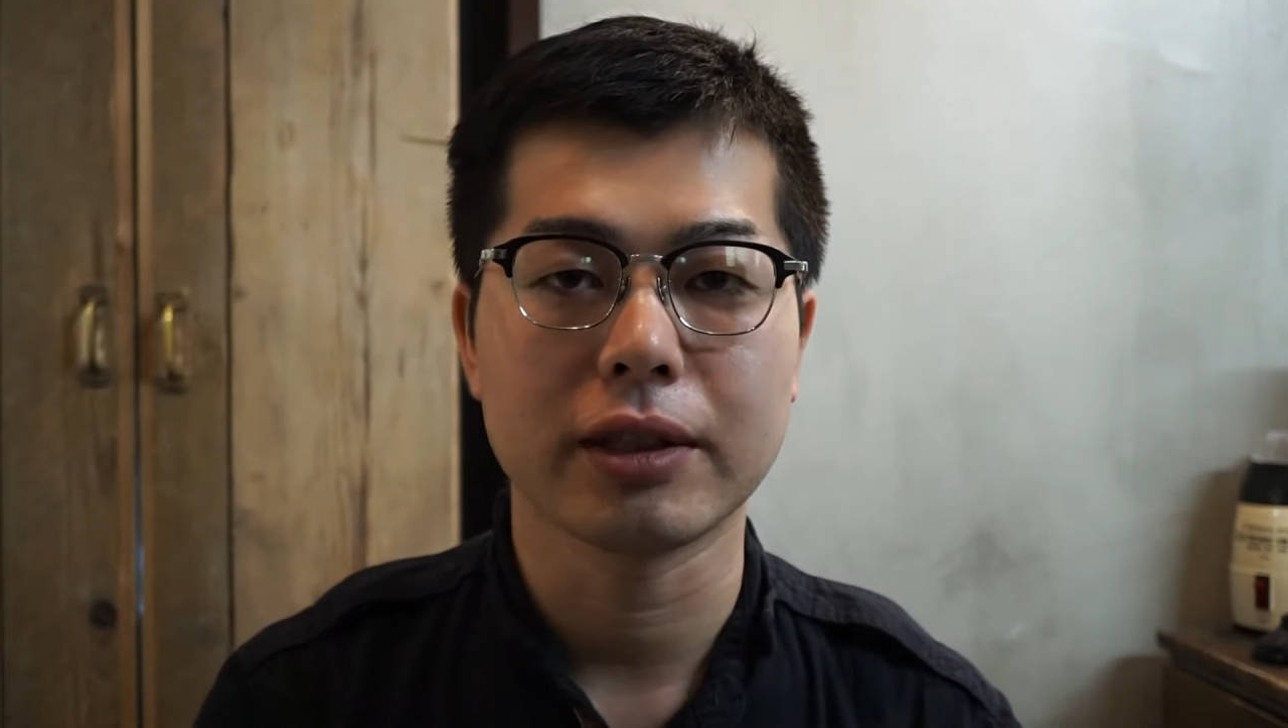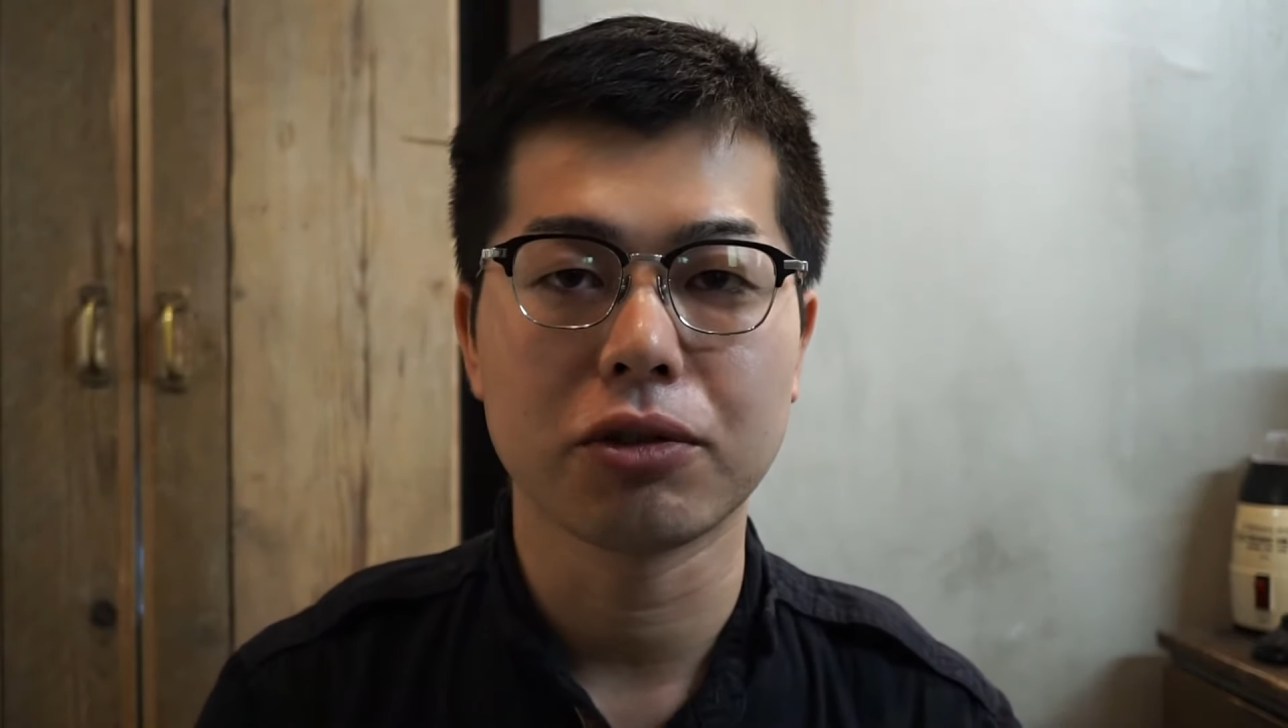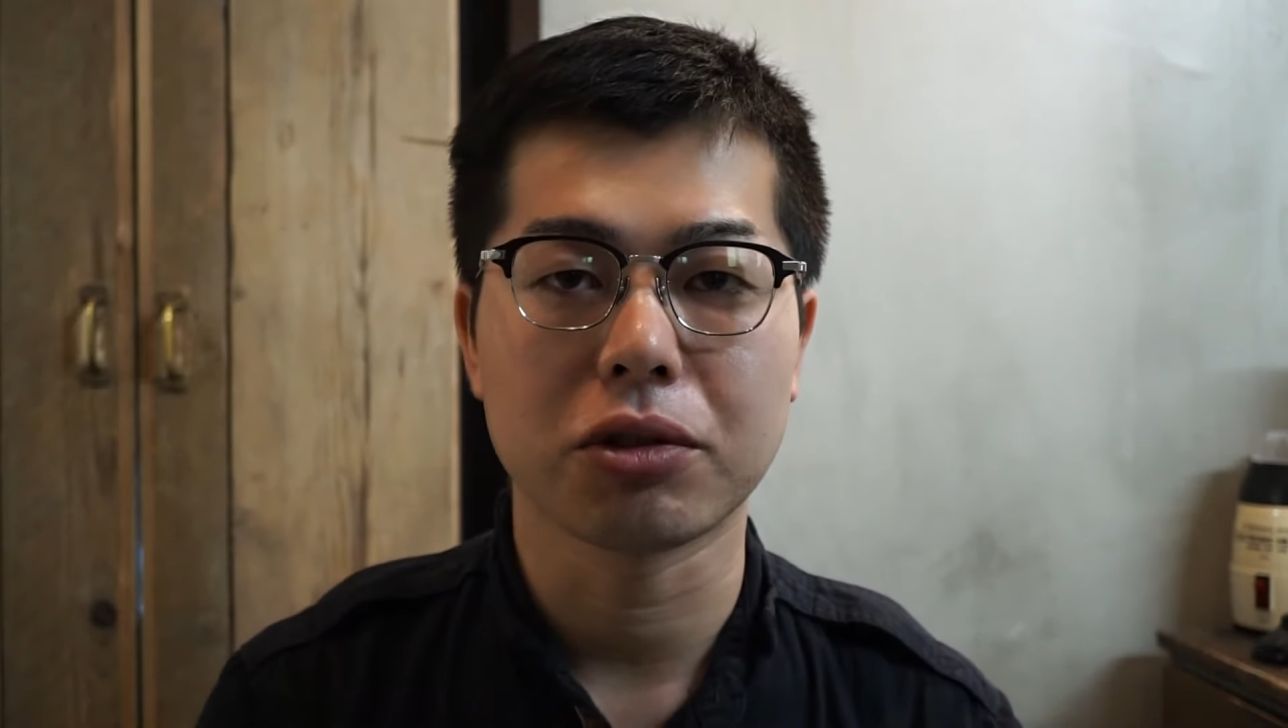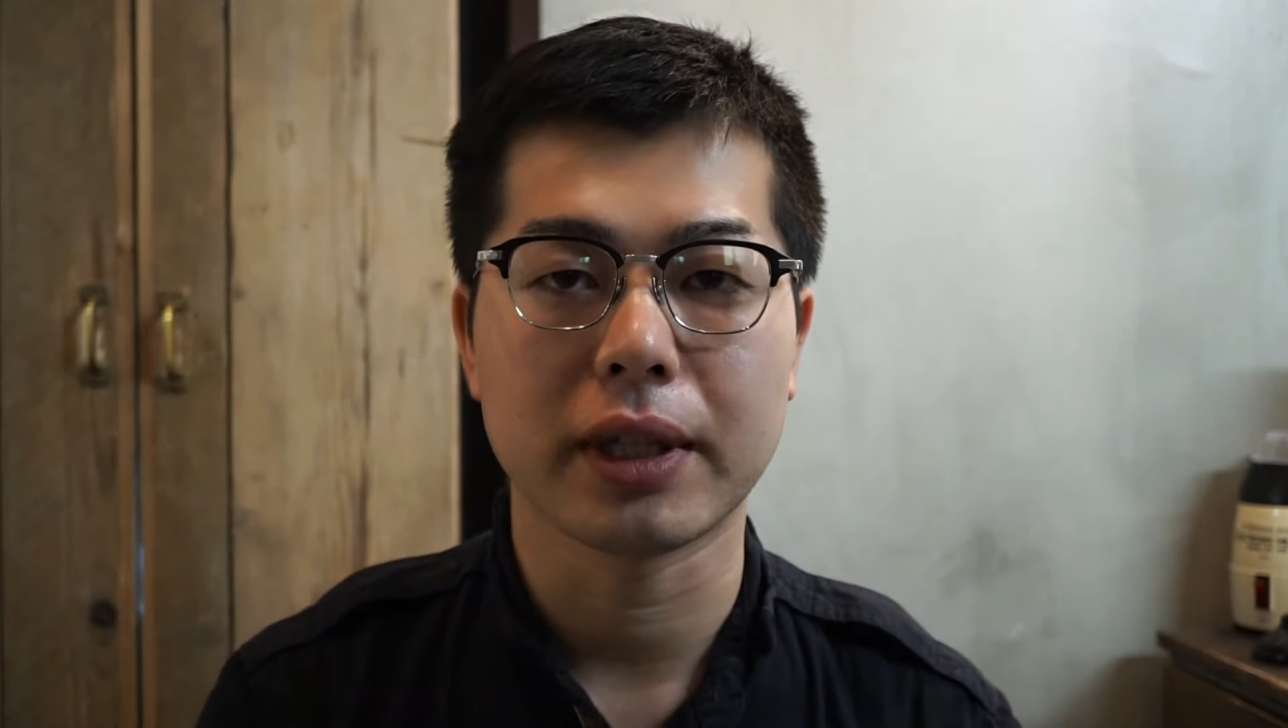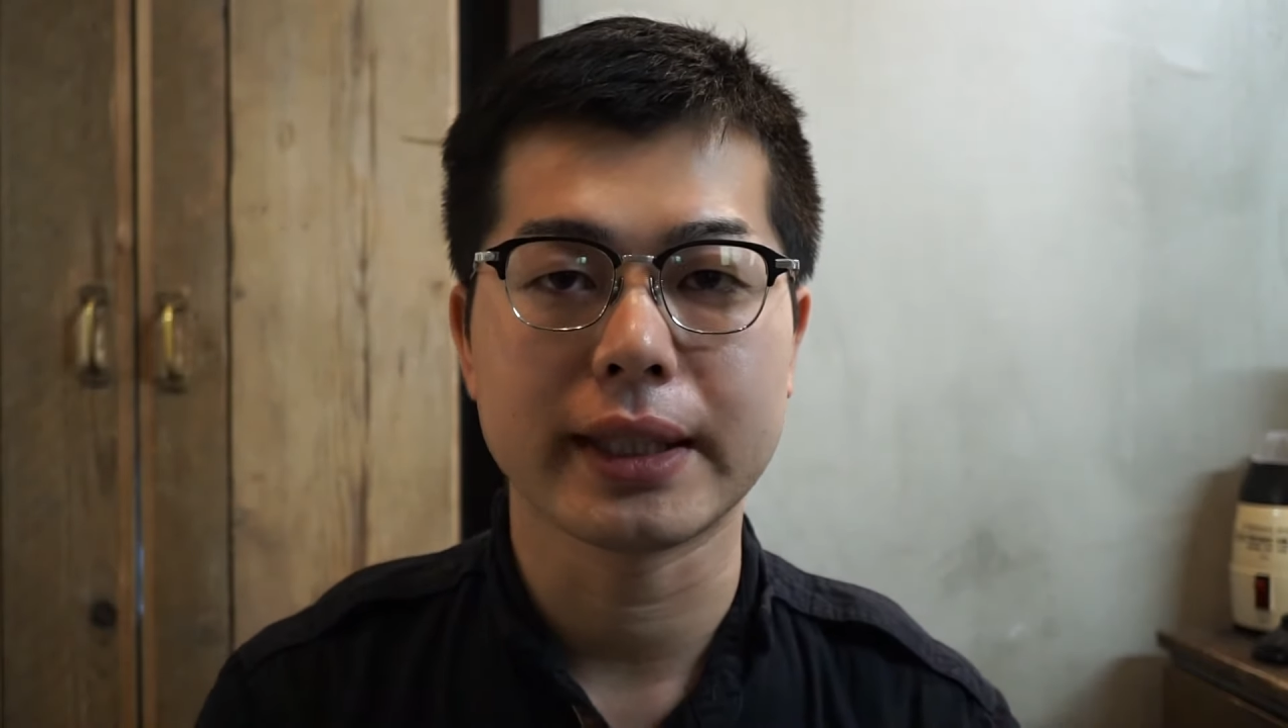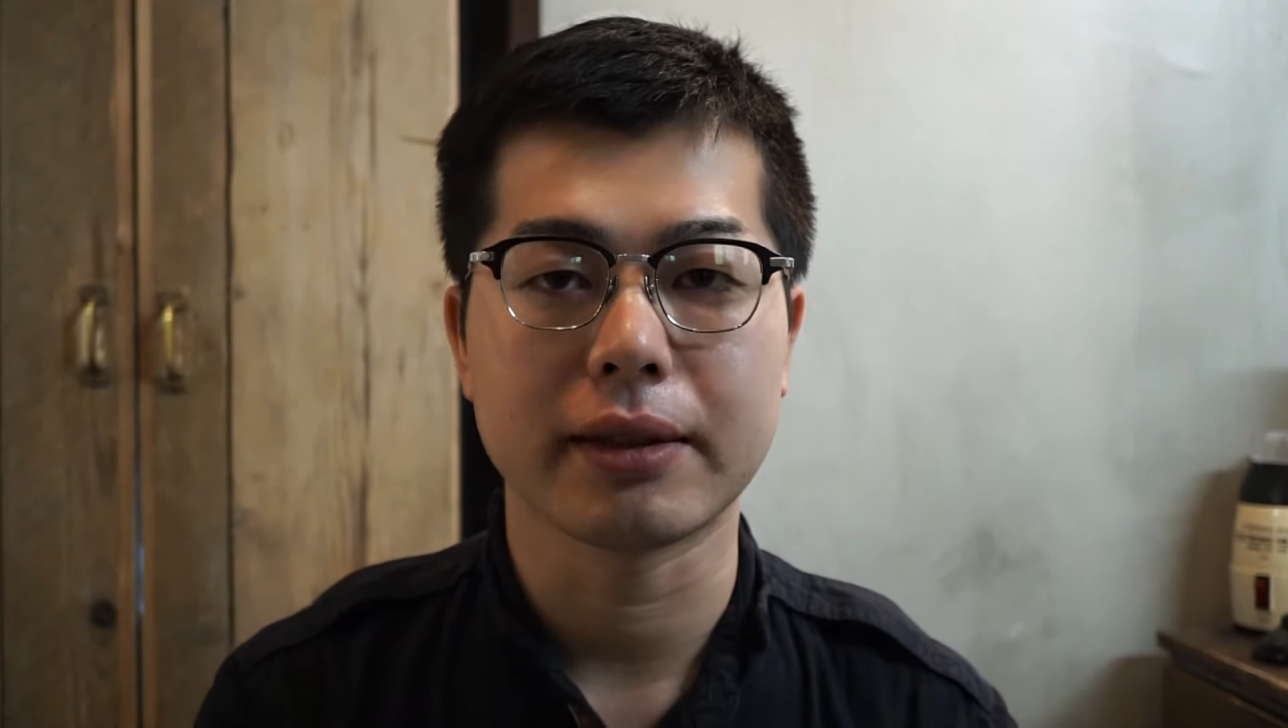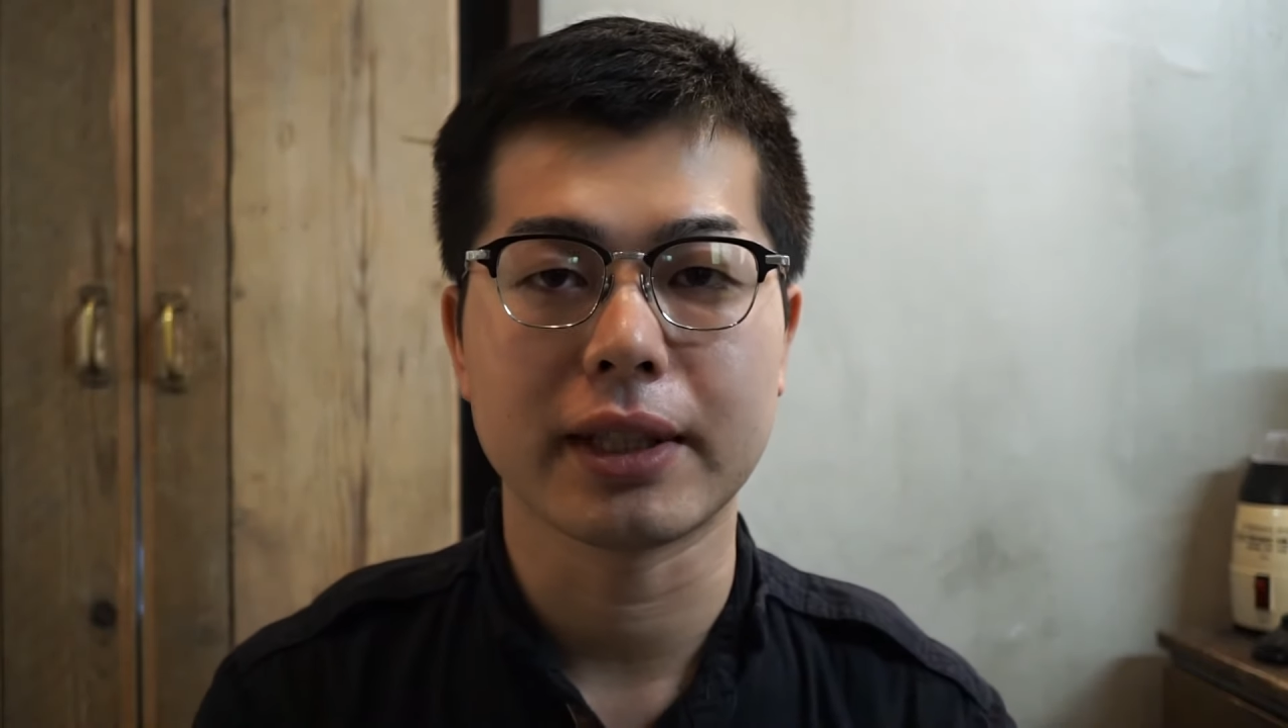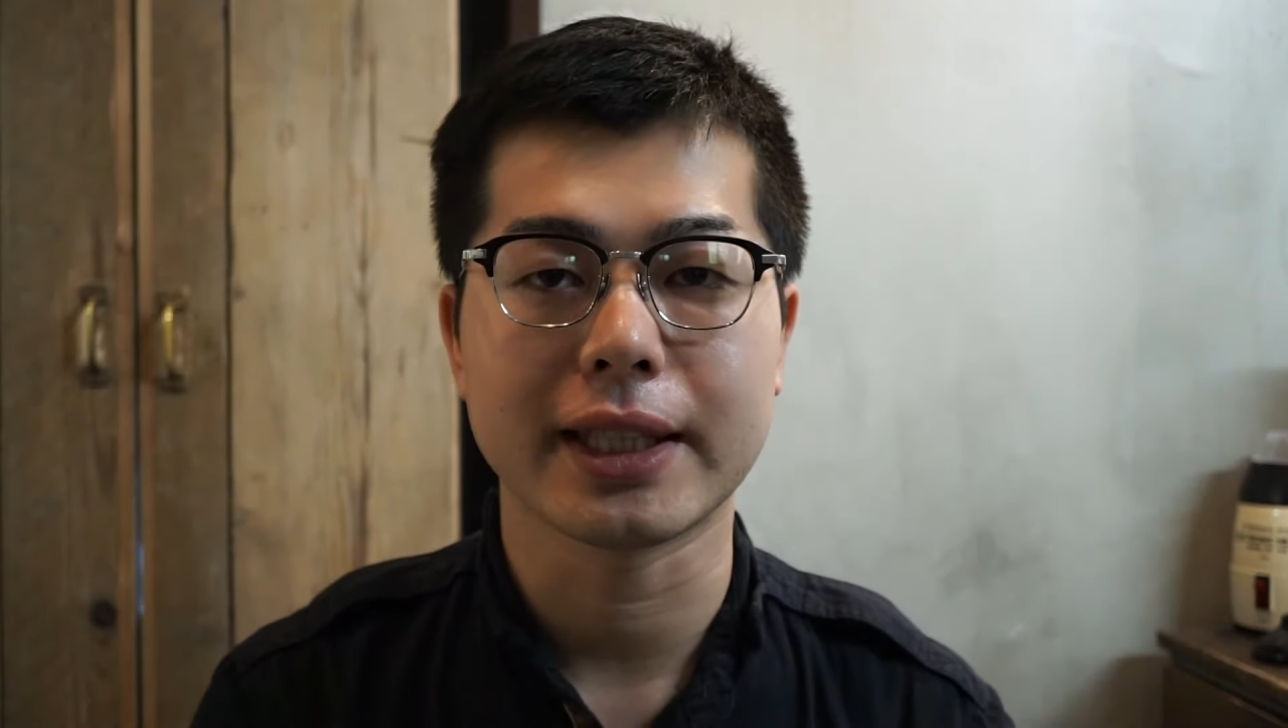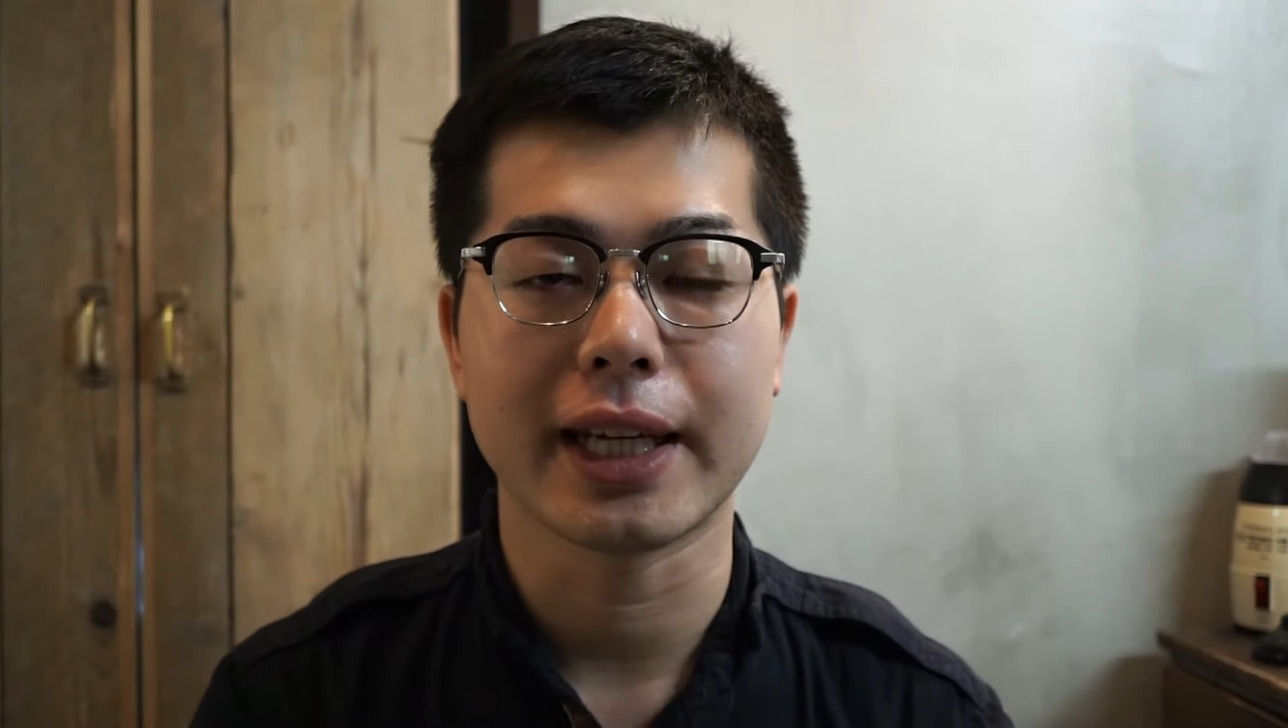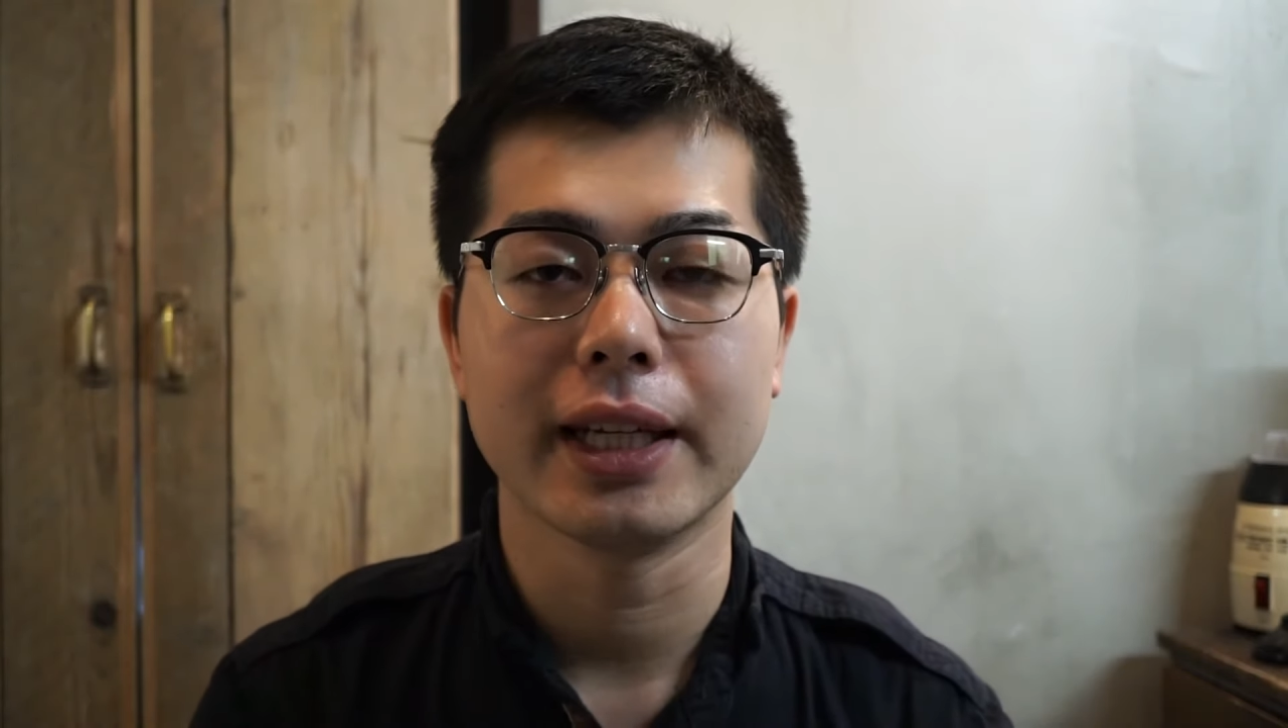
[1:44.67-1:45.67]
にお問い合わせくだ
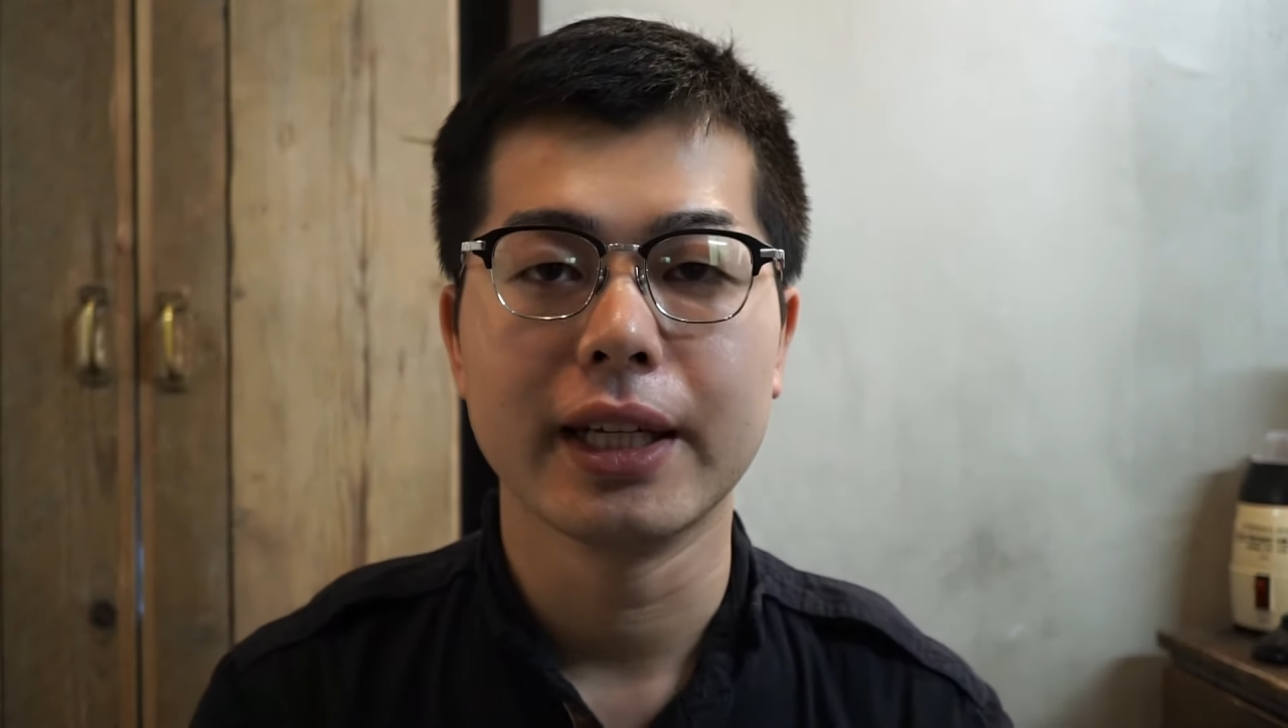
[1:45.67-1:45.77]
さい。